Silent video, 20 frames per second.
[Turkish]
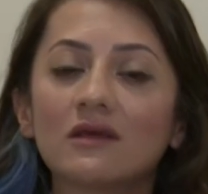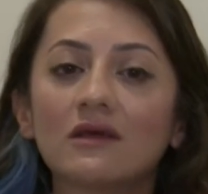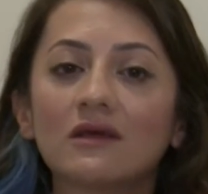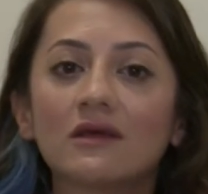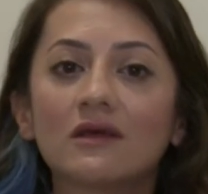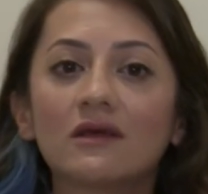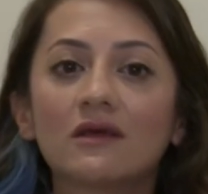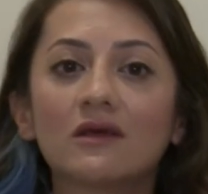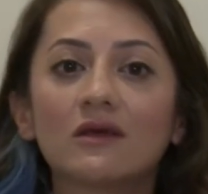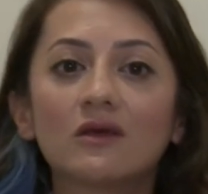
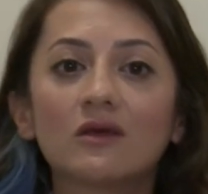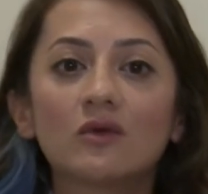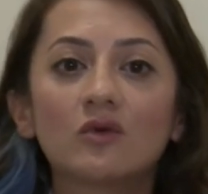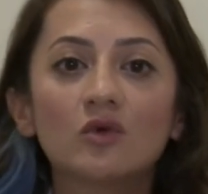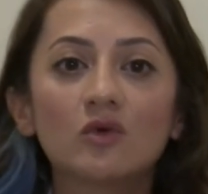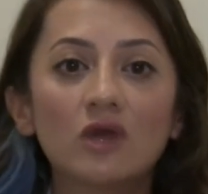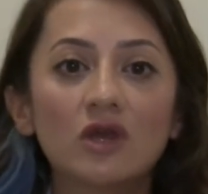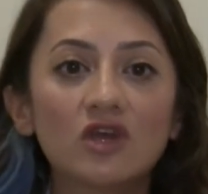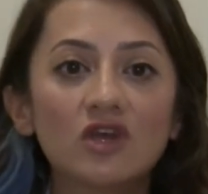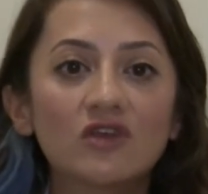E,
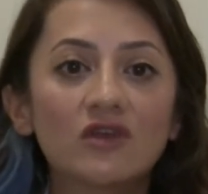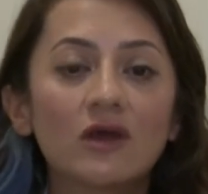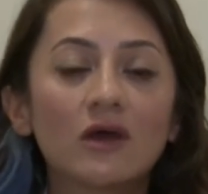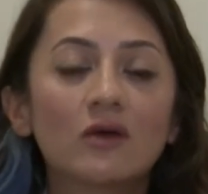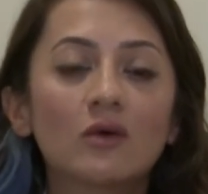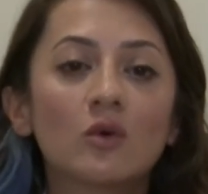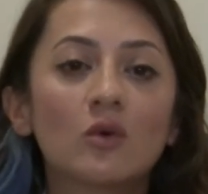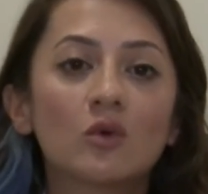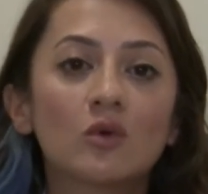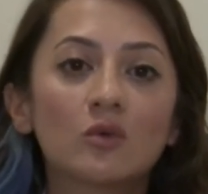
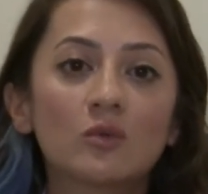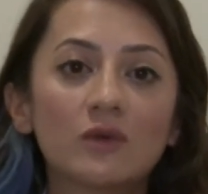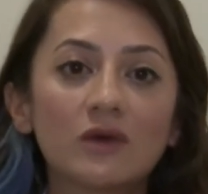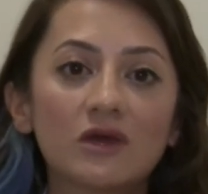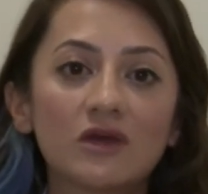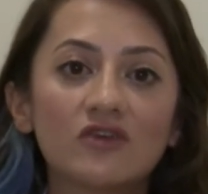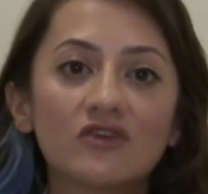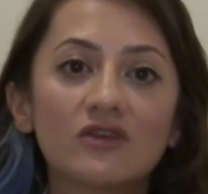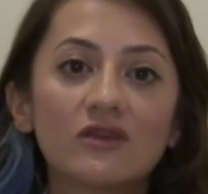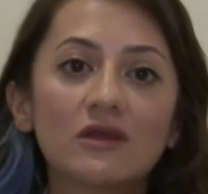güneşten
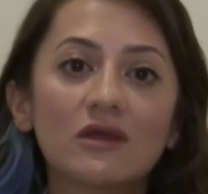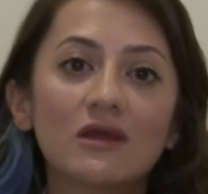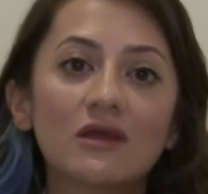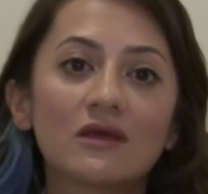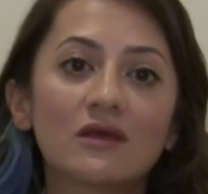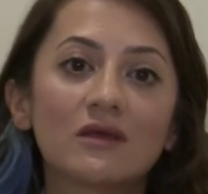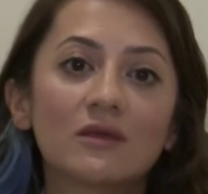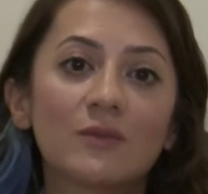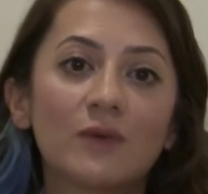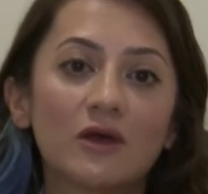korunmak için
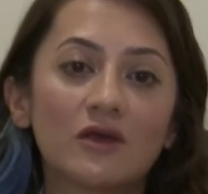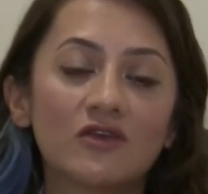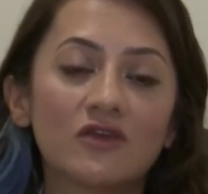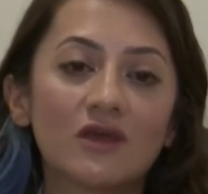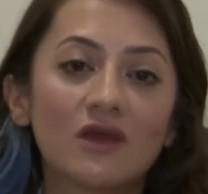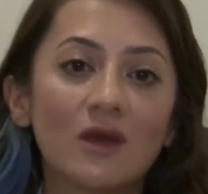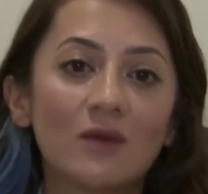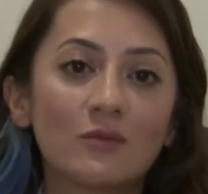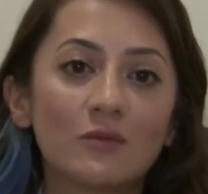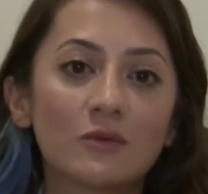ilk
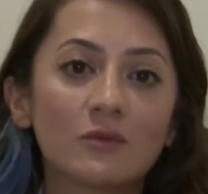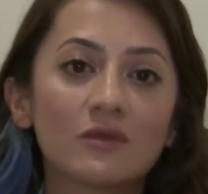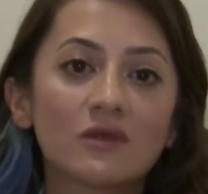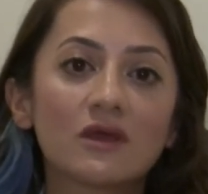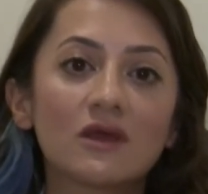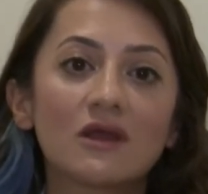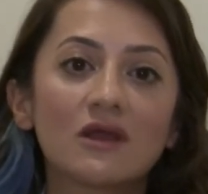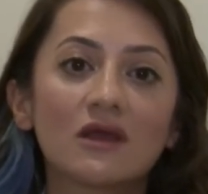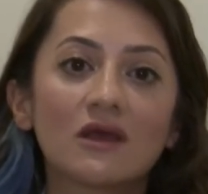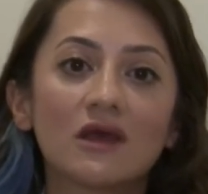başta
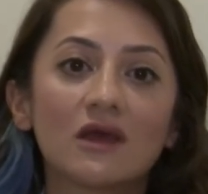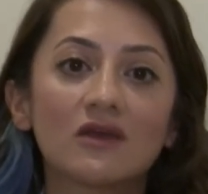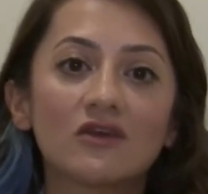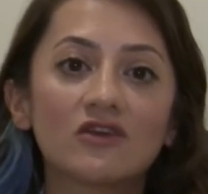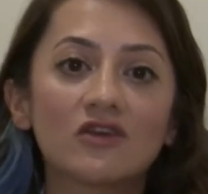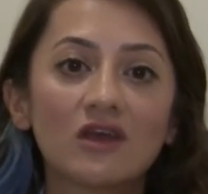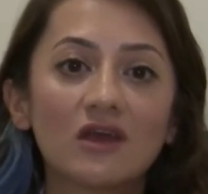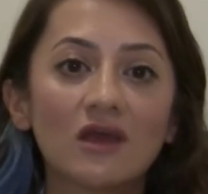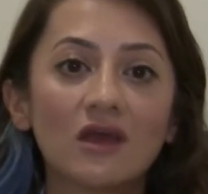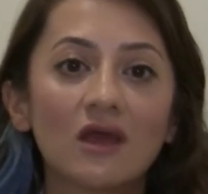yapmamız gereken
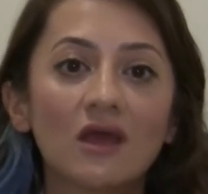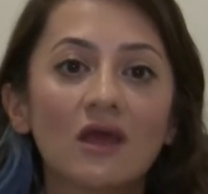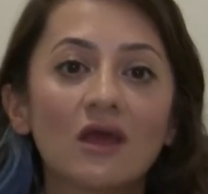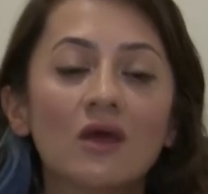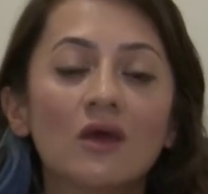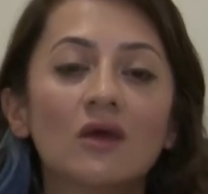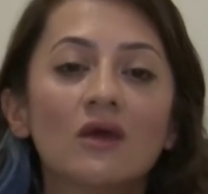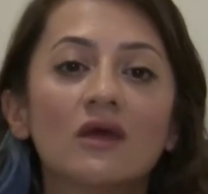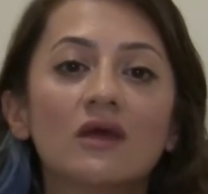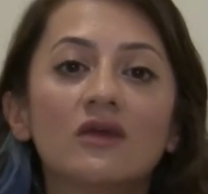şey
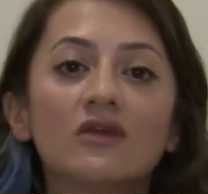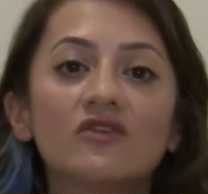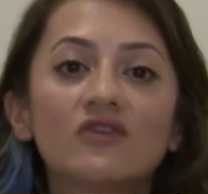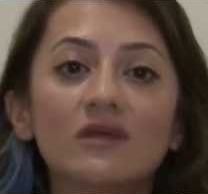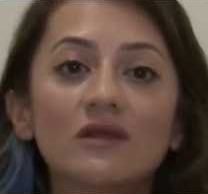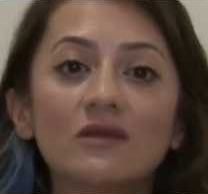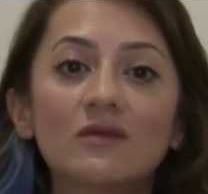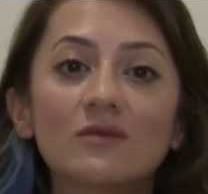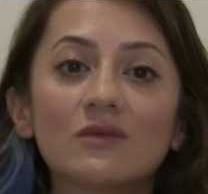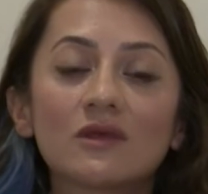ee,
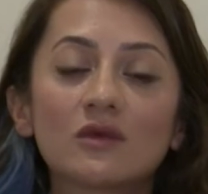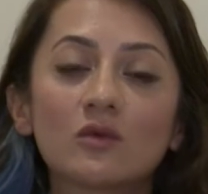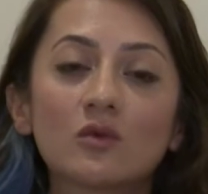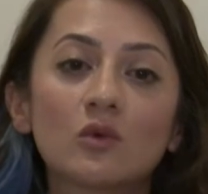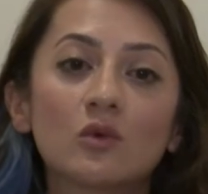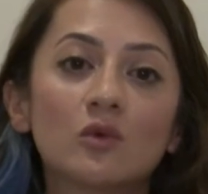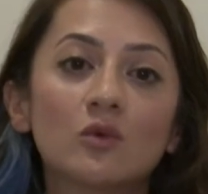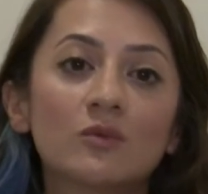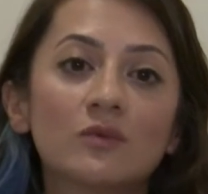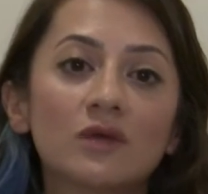cildimize
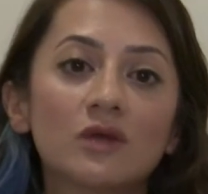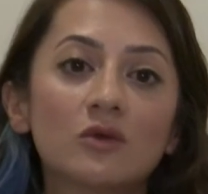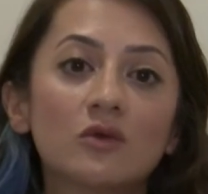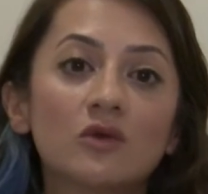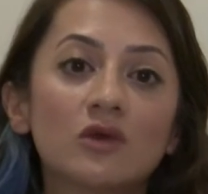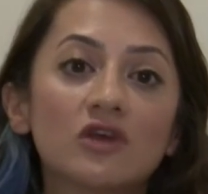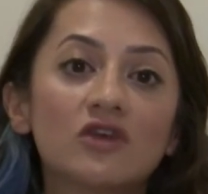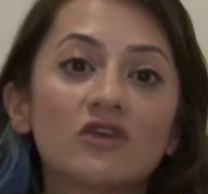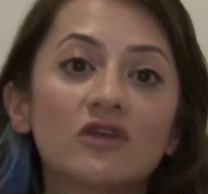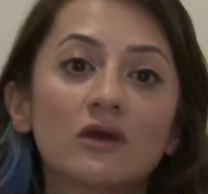uygun bir
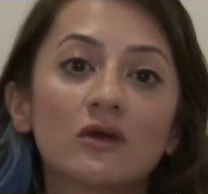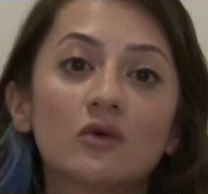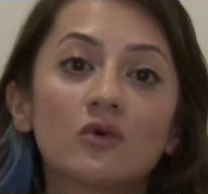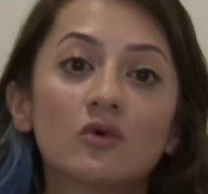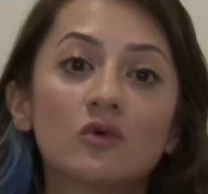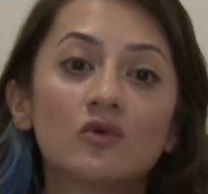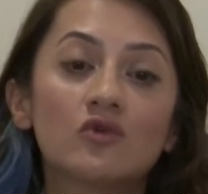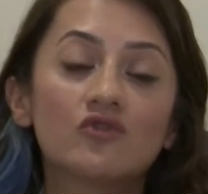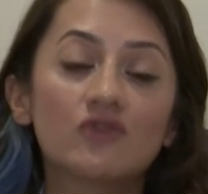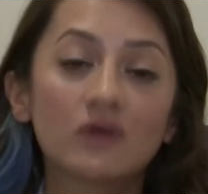güneşten
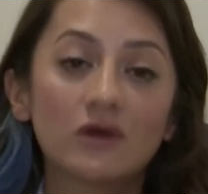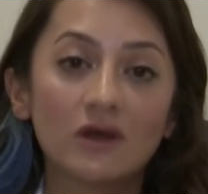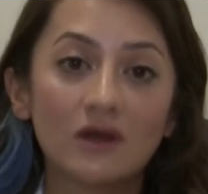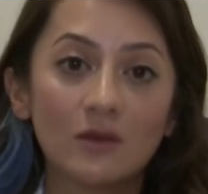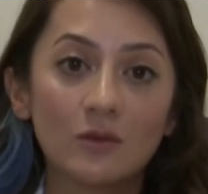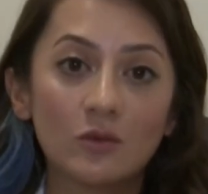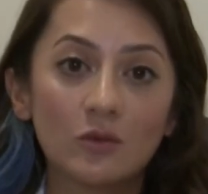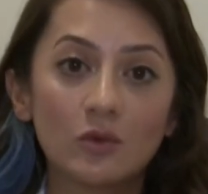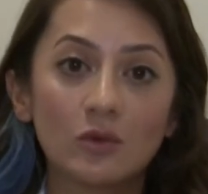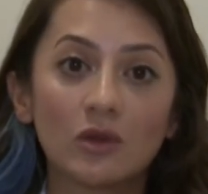koruyucu
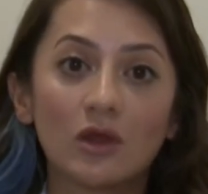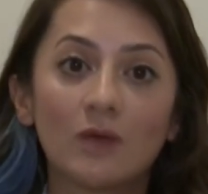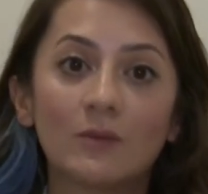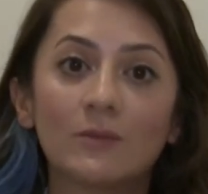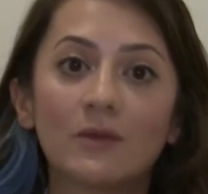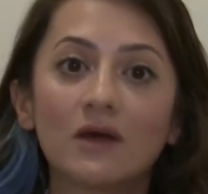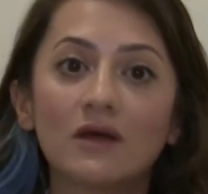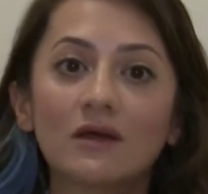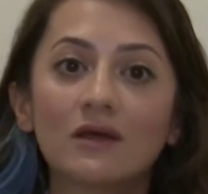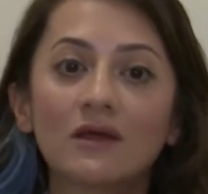krem
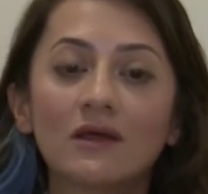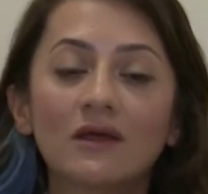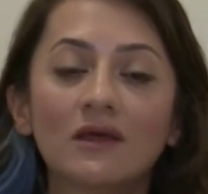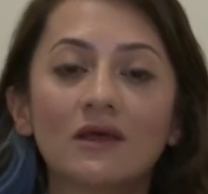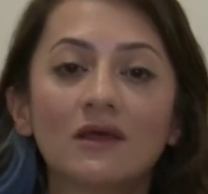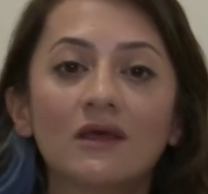kullanmak.